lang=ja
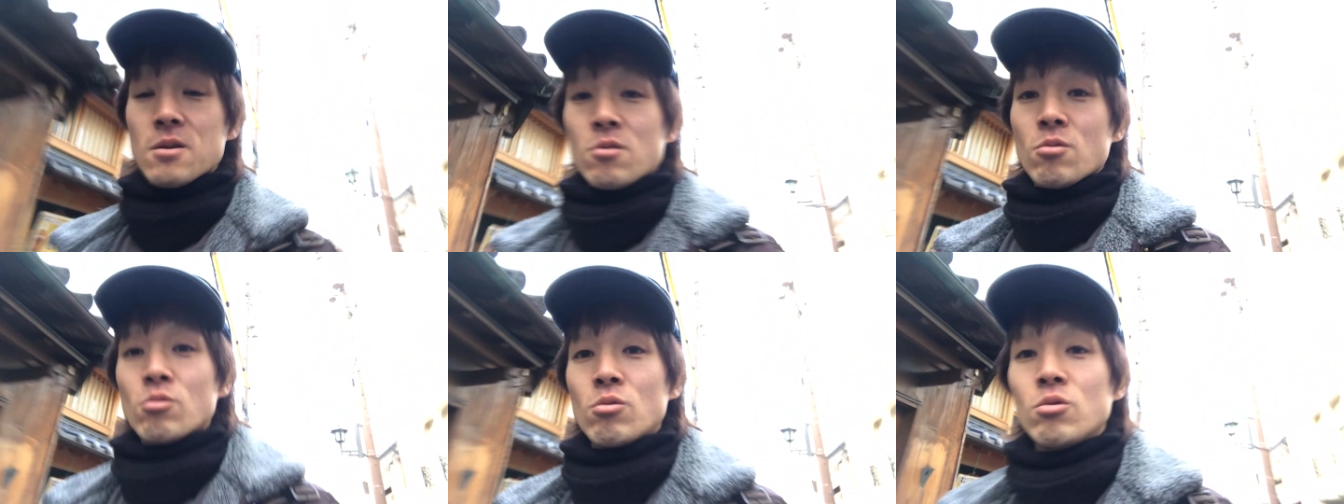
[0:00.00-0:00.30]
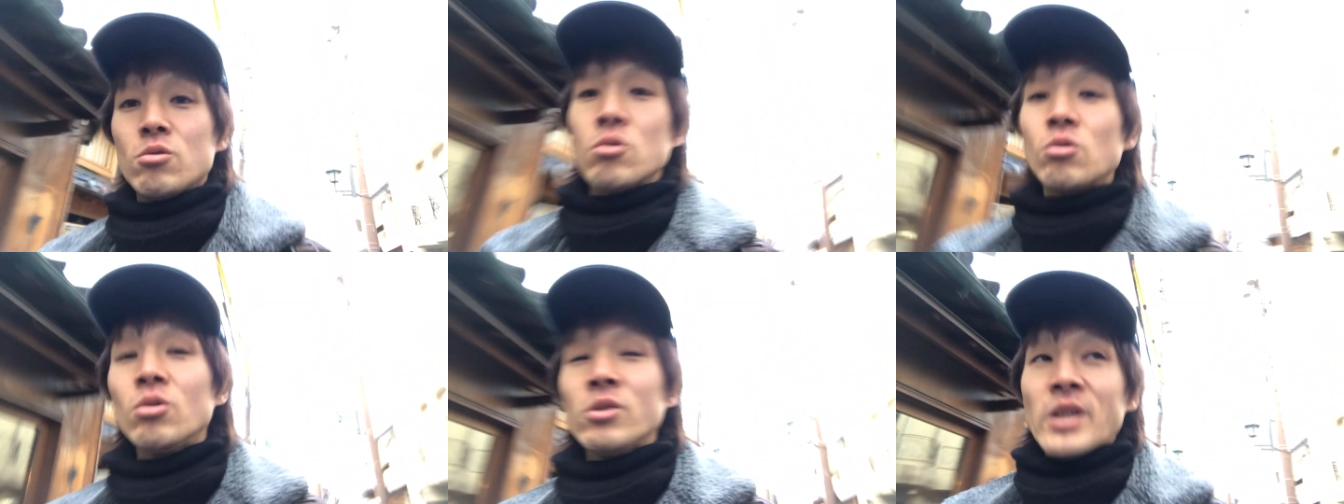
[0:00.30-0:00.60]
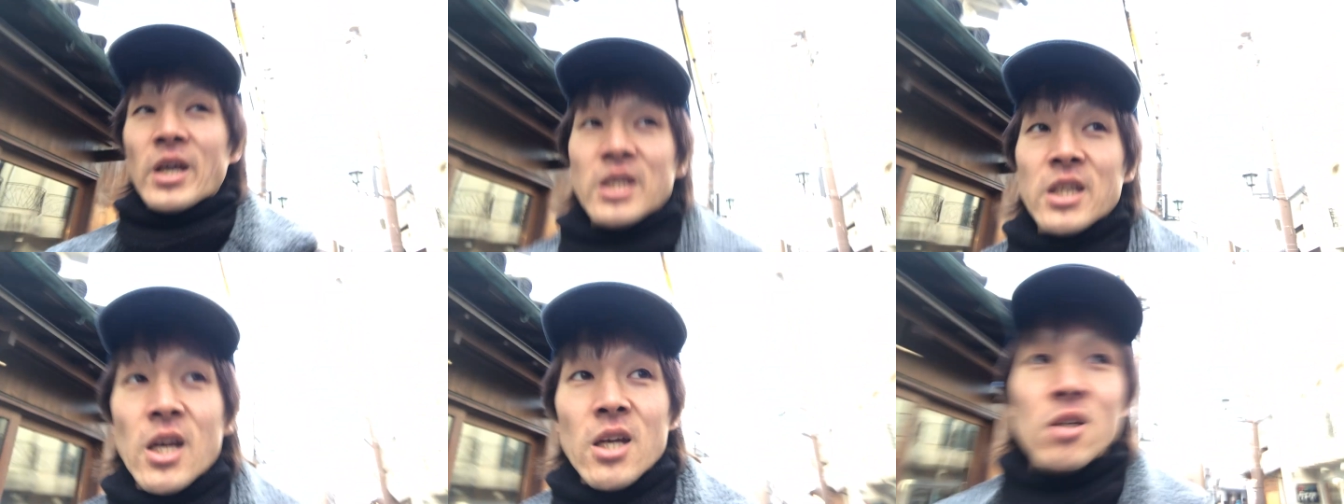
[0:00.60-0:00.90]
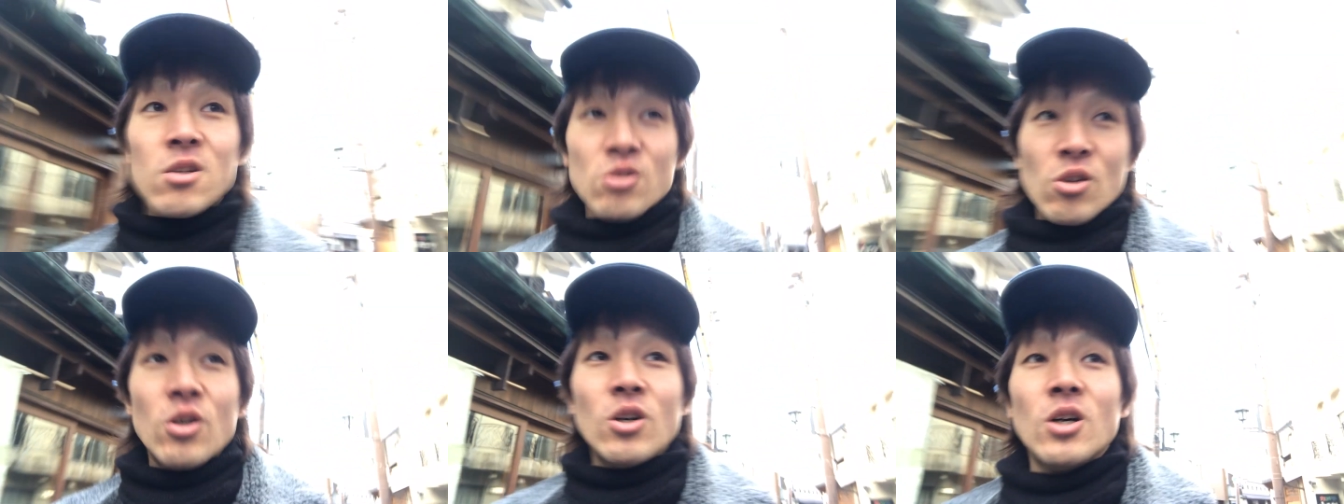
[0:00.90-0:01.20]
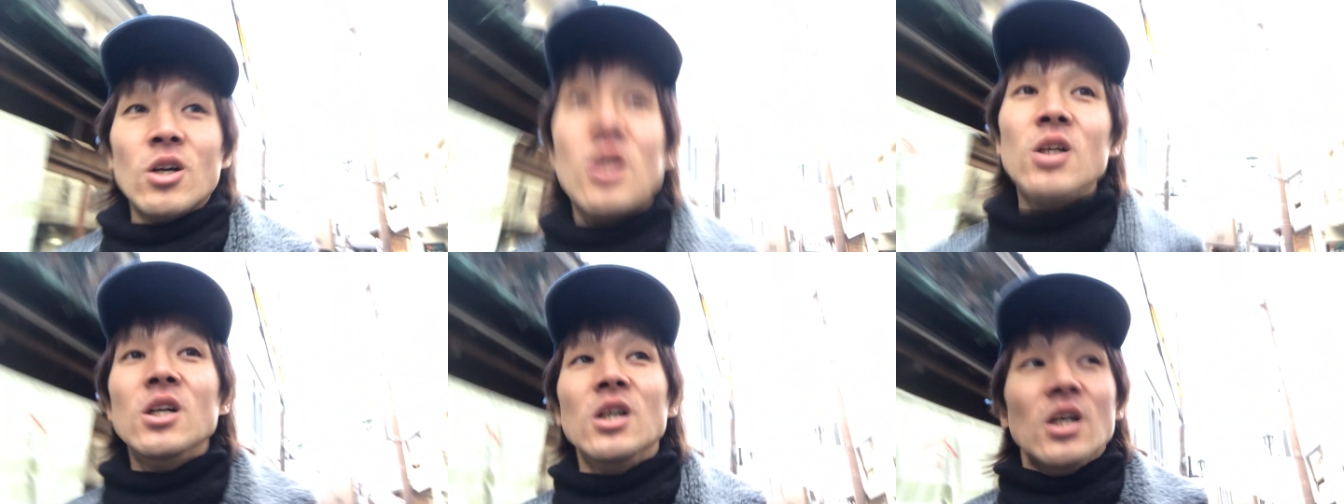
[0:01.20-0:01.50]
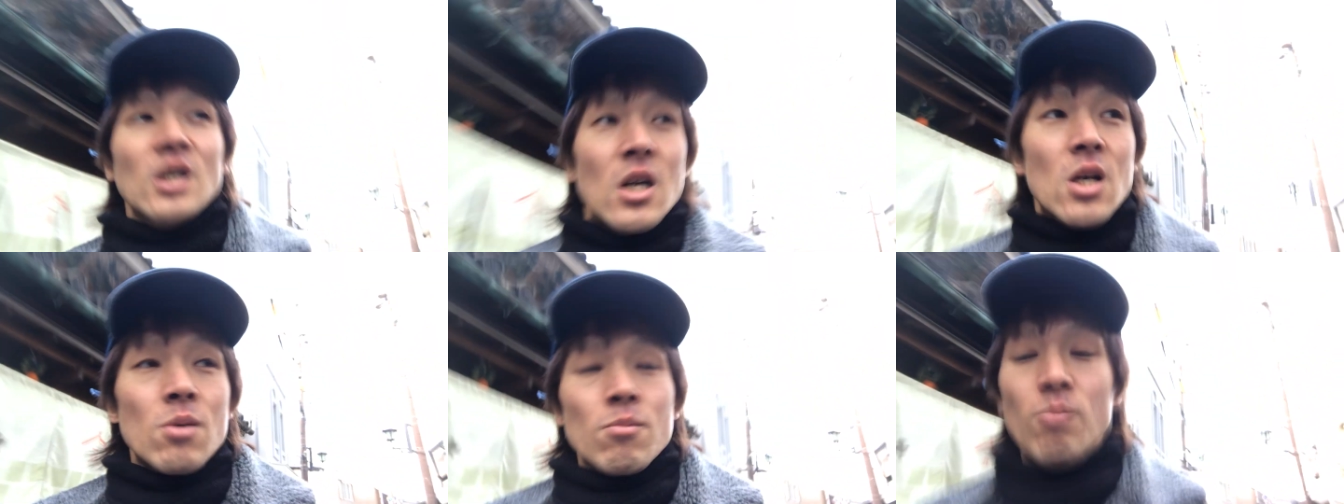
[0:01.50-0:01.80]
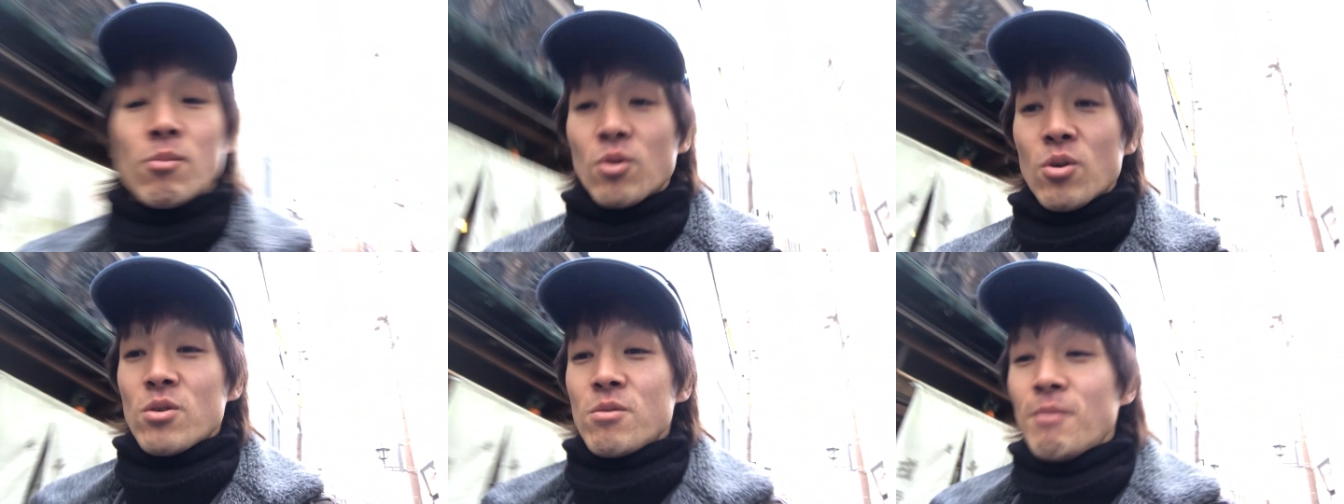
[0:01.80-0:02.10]
こういうことやってそう、
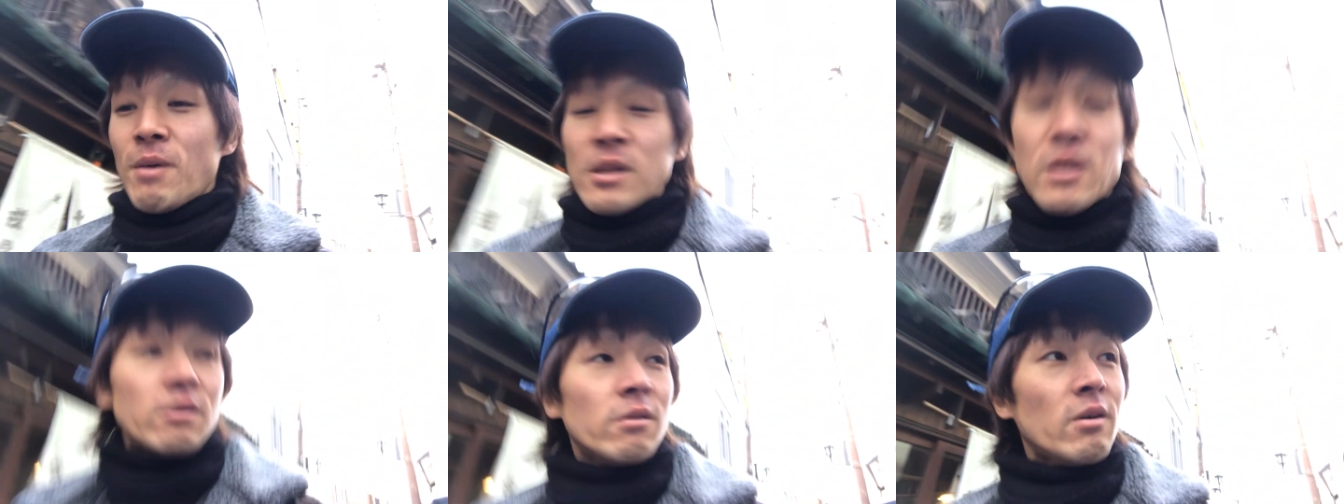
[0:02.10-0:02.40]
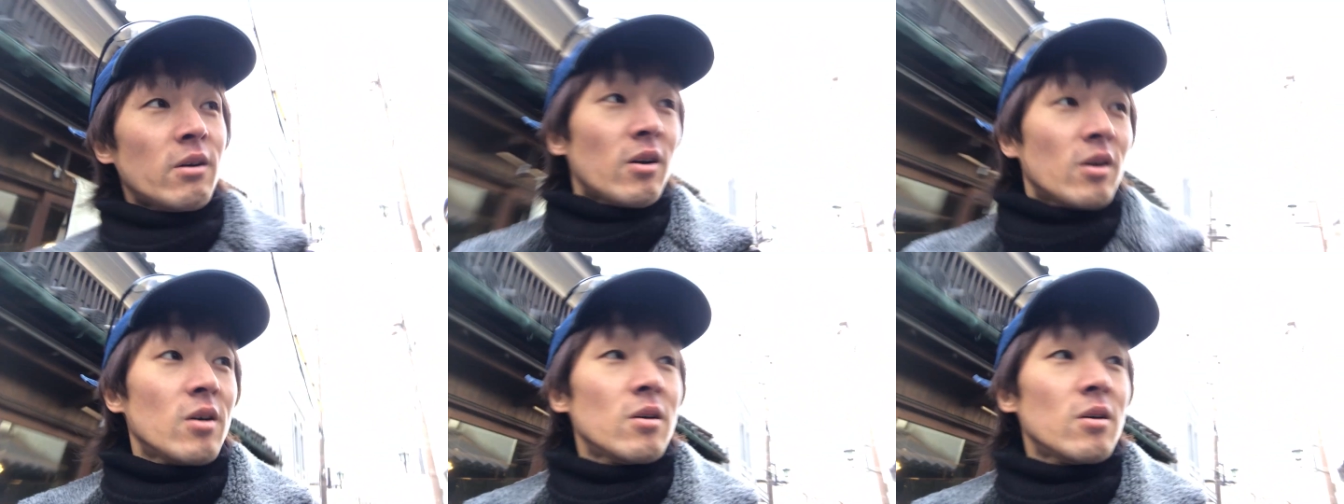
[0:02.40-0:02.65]
もう今では